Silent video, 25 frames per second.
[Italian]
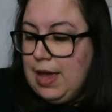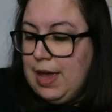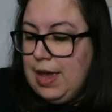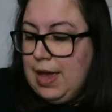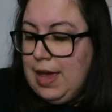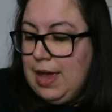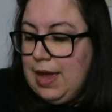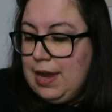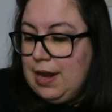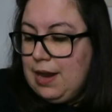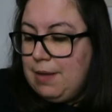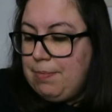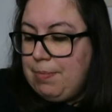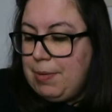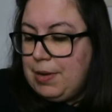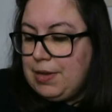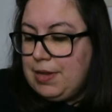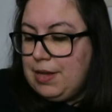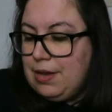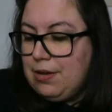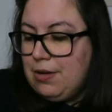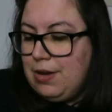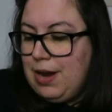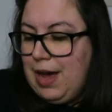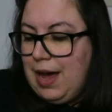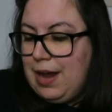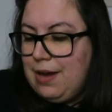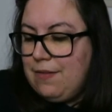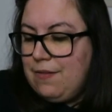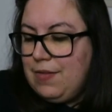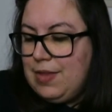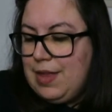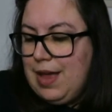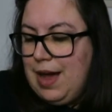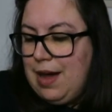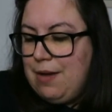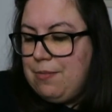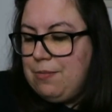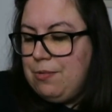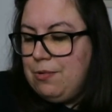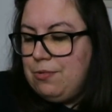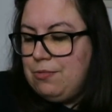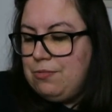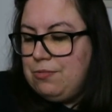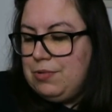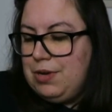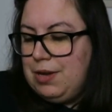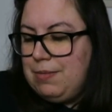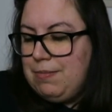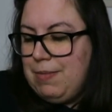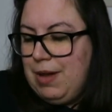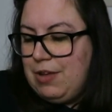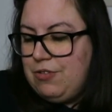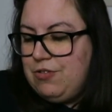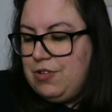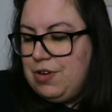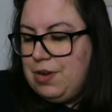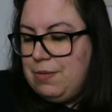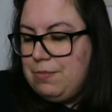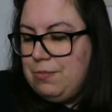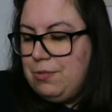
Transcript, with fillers: e nel particolare vediamo un'immagine